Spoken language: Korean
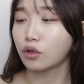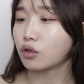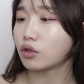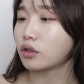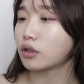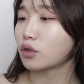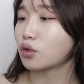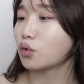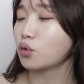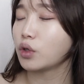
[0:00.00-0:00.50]
저
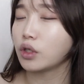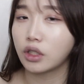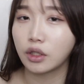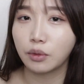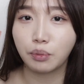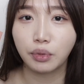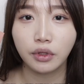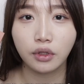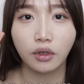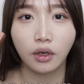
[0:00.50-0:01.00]
진짜 손에
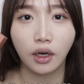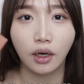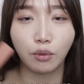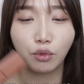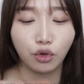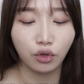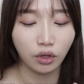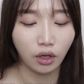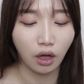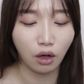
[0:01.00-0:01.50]
집히는 거
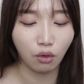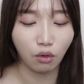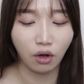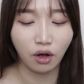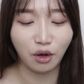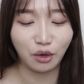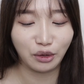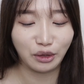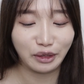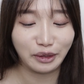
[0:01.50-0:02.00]
아무거나 갖고
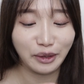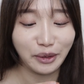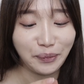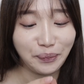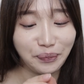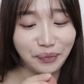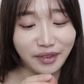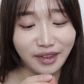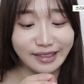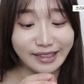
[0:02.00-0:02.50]
왔거든요.
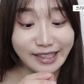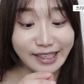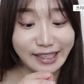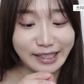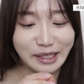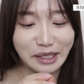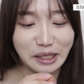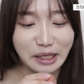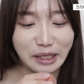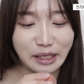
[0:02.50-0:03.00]

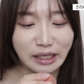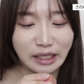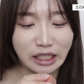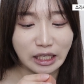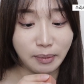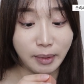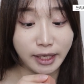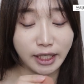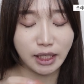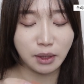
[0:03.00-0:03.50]
3C
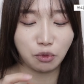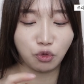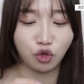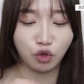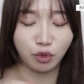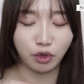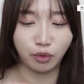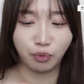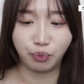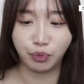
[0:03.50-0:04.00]

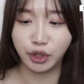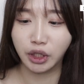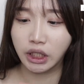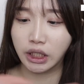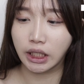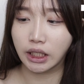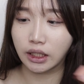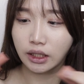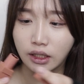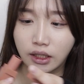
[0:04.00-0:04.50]
219번
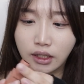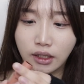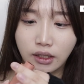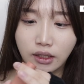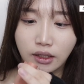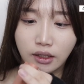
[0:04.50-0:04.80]
Brilliant.